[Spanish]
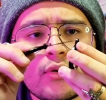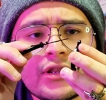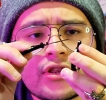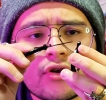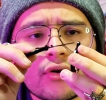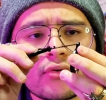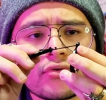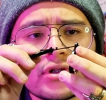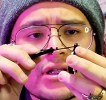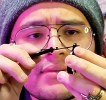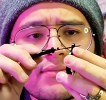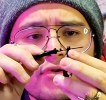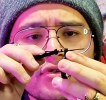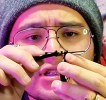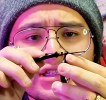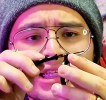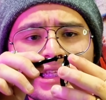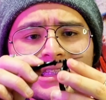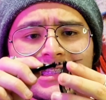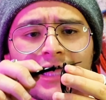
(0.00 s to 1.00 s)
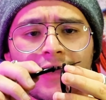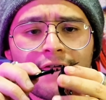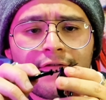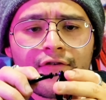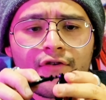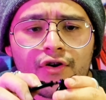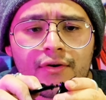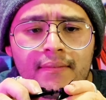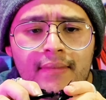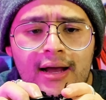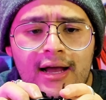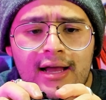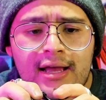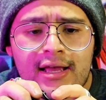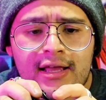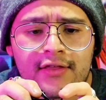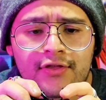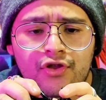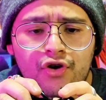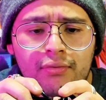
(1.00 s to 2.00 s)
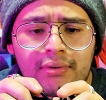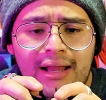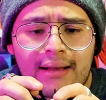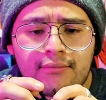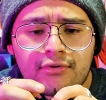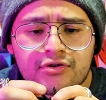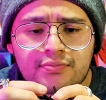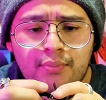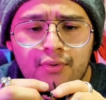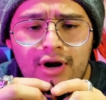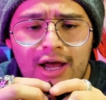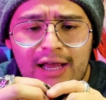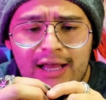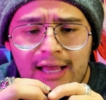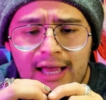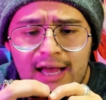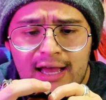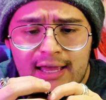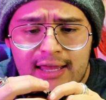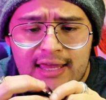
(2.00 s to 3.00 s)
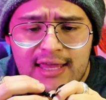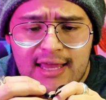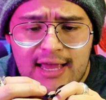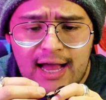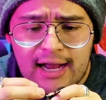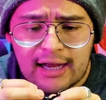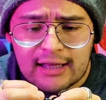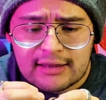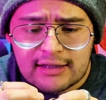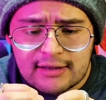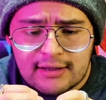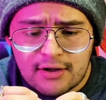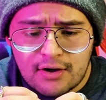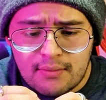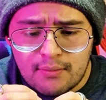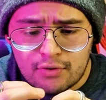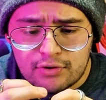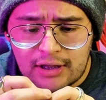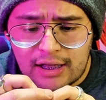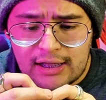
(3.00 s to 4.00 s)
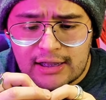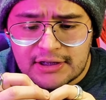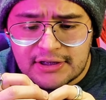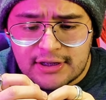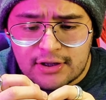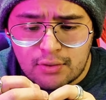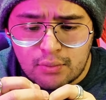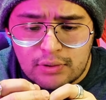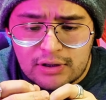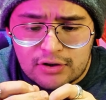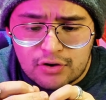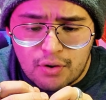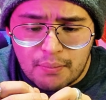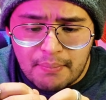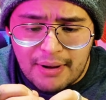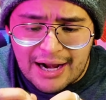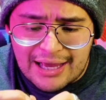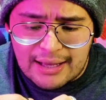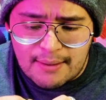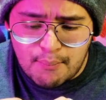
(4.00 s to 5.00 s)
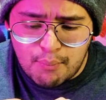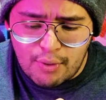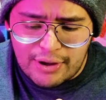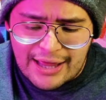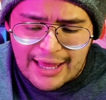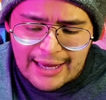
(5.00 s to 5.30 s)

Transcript: introducimos de esta forma, doblamos por acá y acá tiene como tal el circulito para que pueda